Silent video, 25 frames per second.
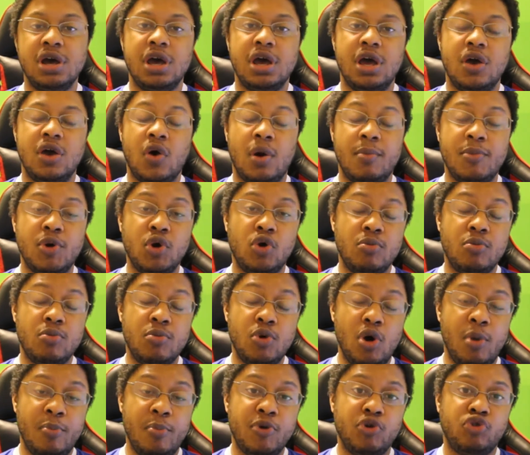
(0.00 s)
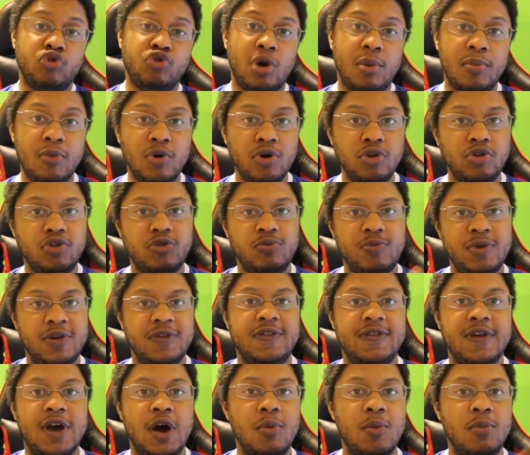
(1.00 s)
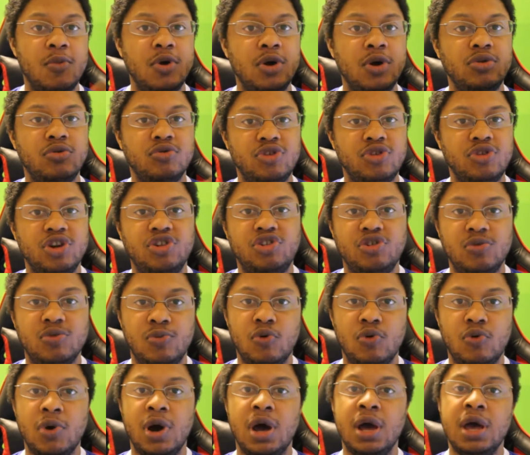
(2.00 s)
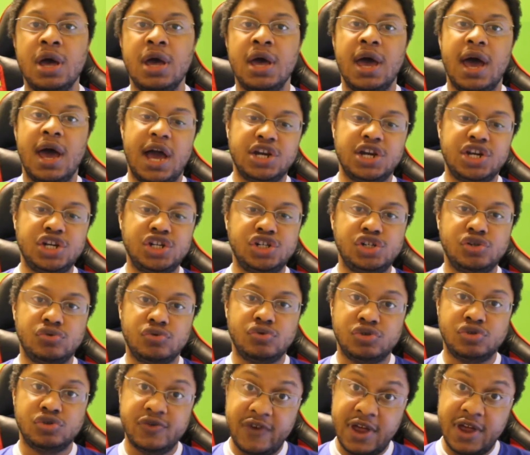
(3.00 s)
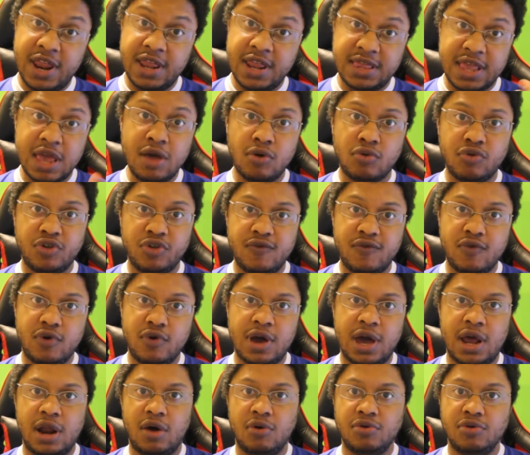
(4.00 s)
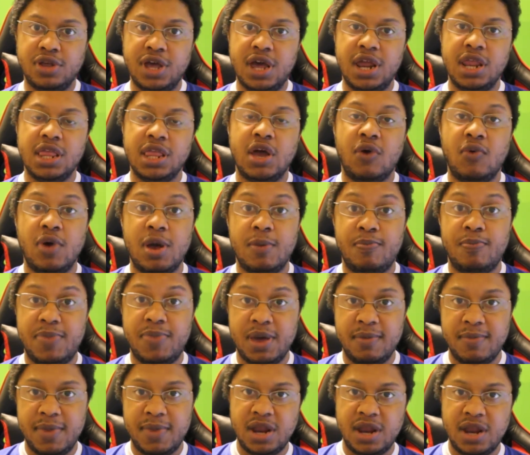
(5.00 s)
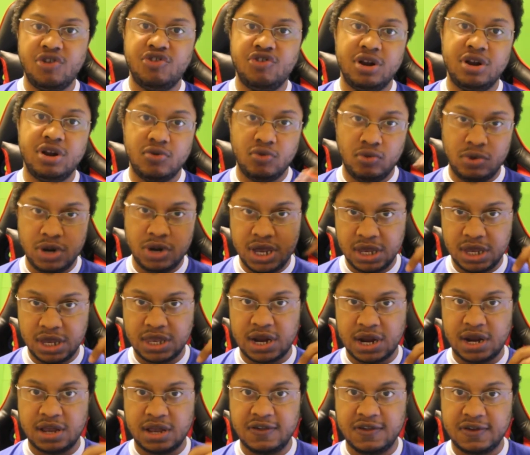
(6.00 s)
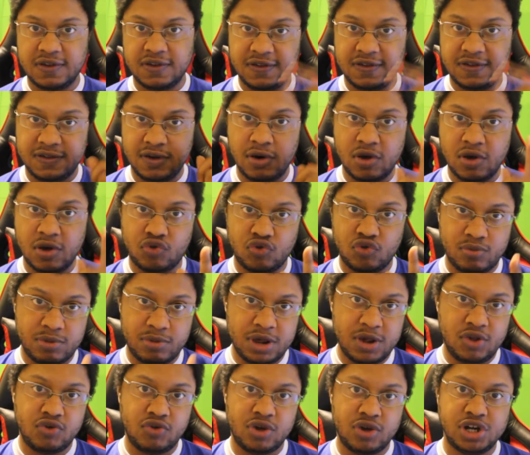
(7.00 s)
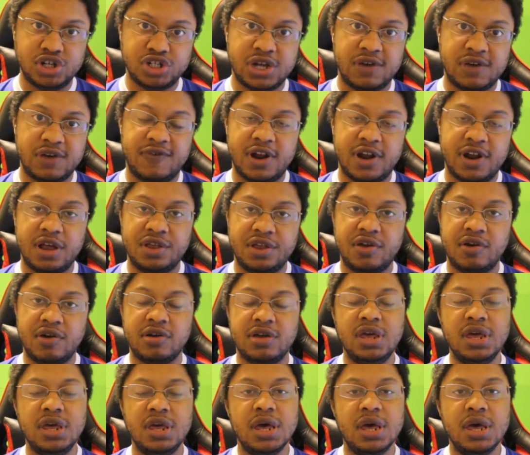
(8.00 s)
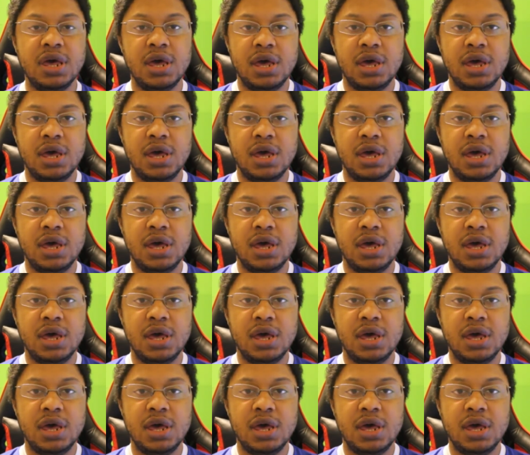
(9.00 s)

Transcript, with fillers: É um amigo meu, uma pessoa muito especial, muito gente boa. A gente, inclusive, ele tem inclusive o canal dele, né, o EP Manager. O link tá na descrição, é sobre isso que a gente está falando aqui.